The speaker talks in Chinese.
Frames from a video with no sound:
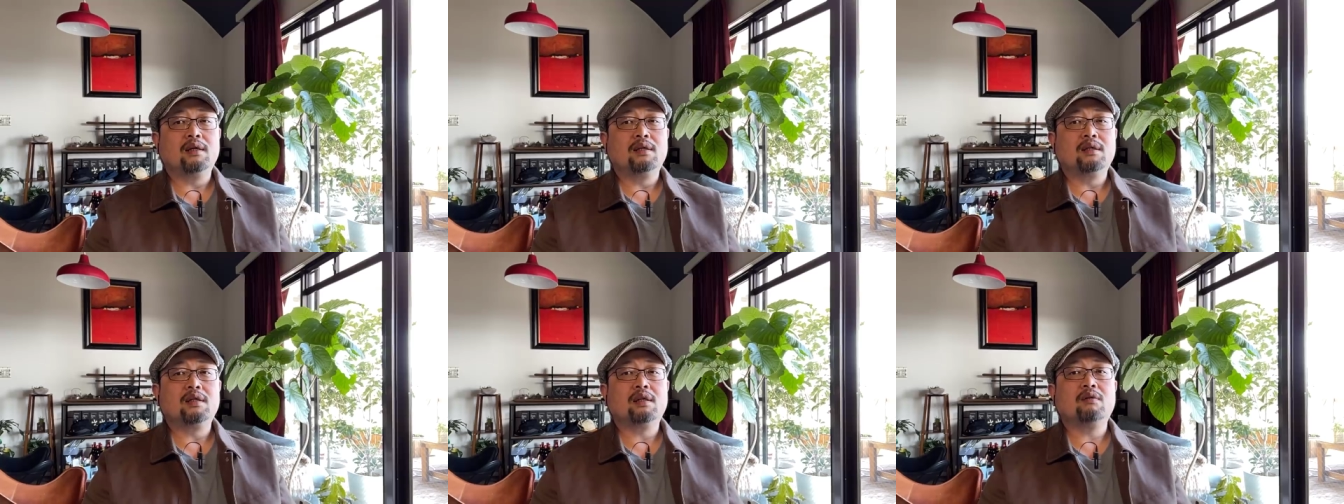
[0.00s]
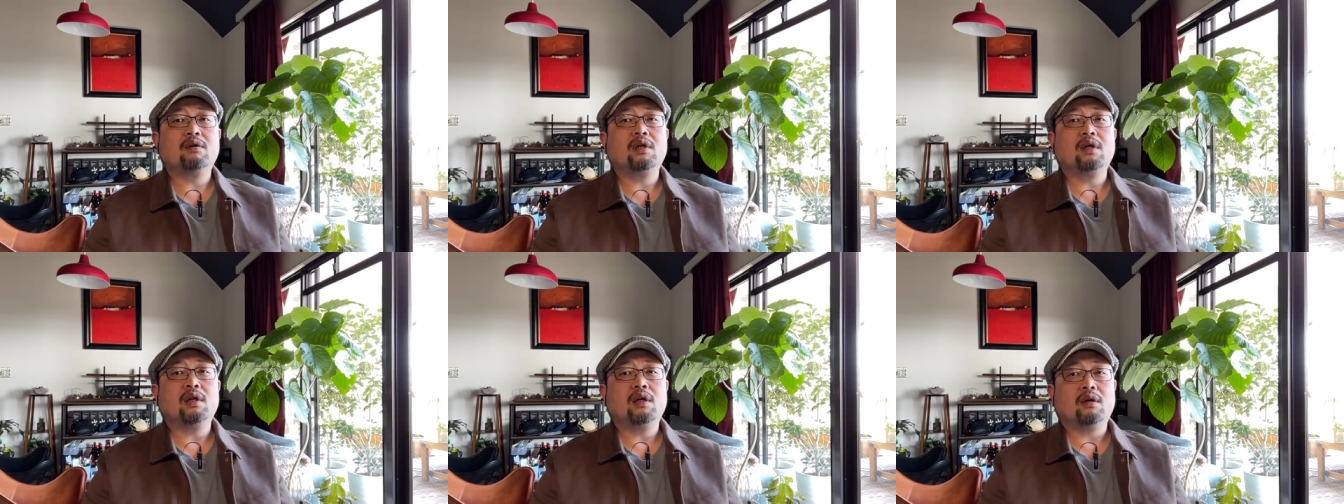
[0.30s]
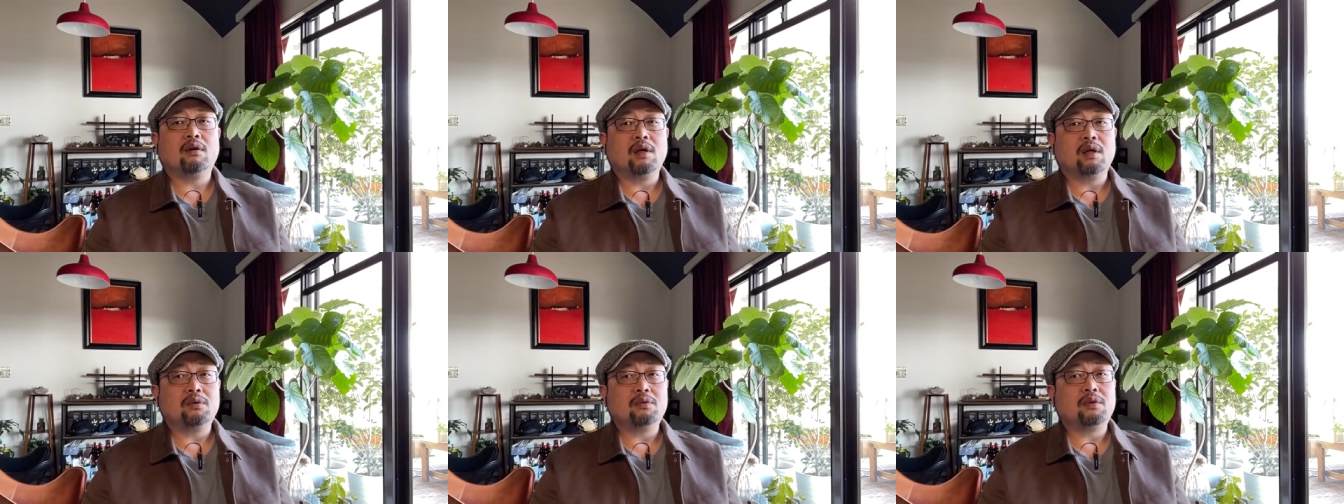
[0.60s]
稍微
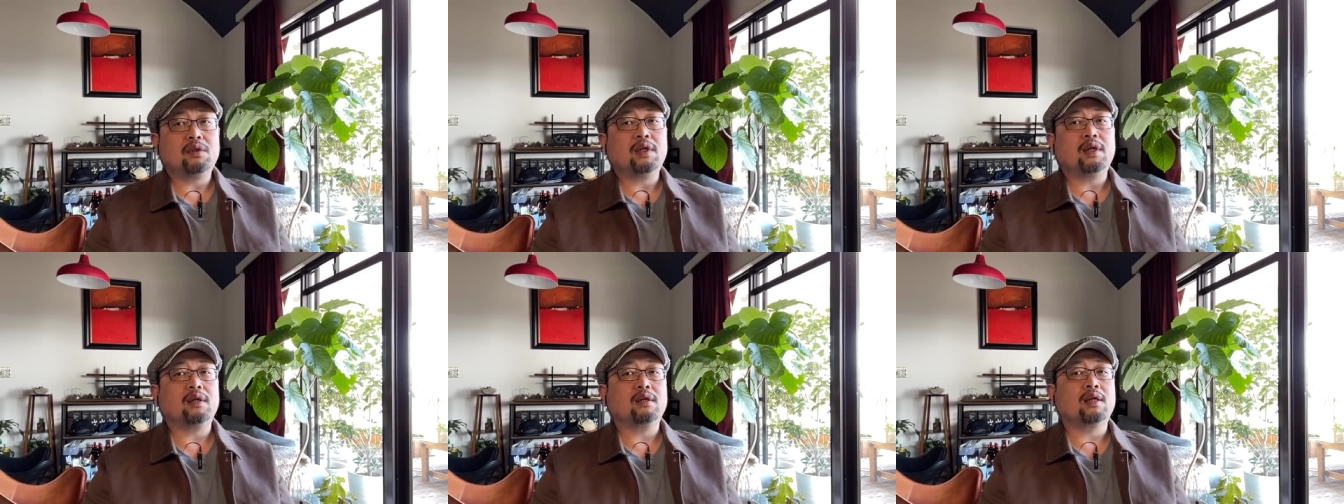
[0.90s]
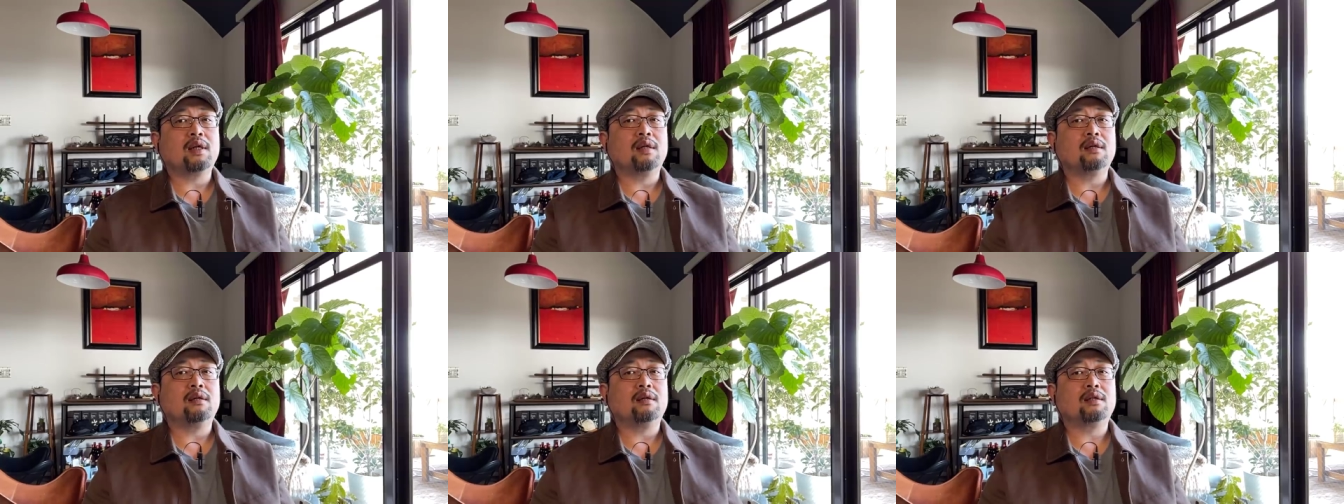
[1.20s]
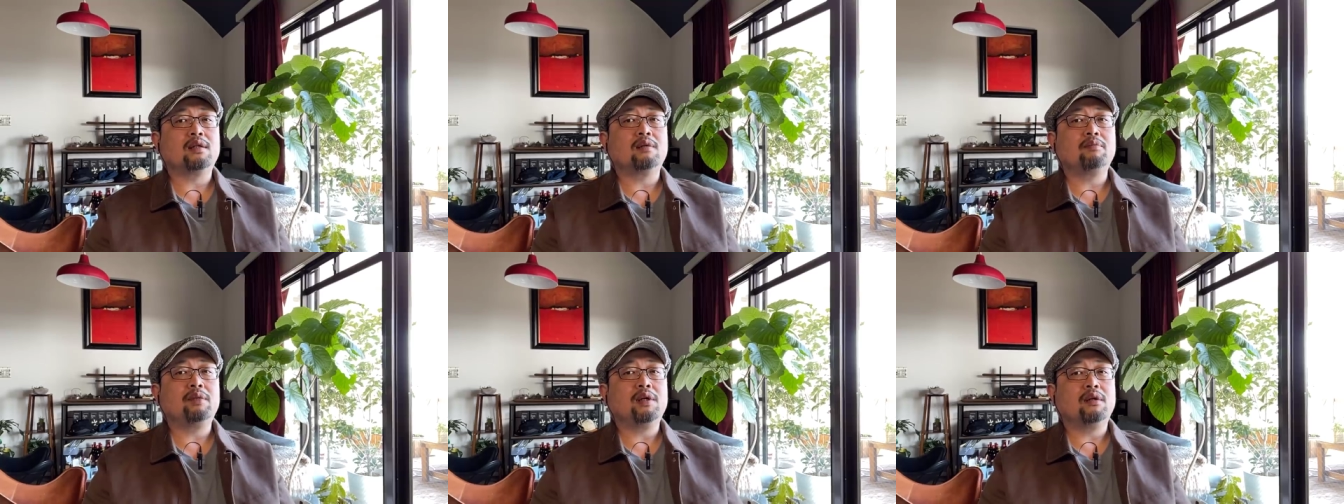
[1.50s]
聊两句这个他的
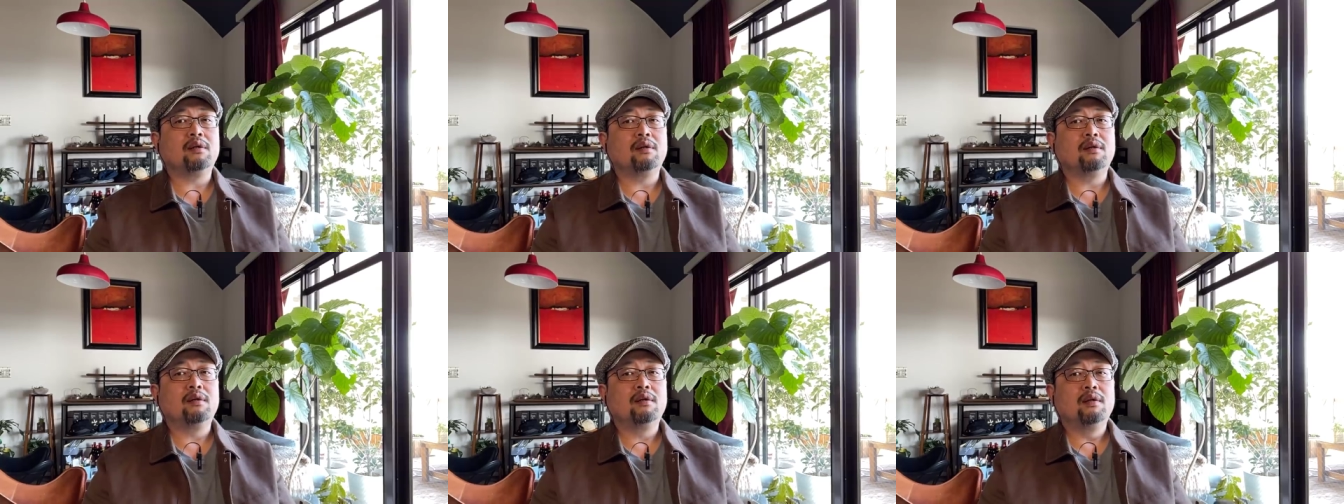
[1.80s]
生平，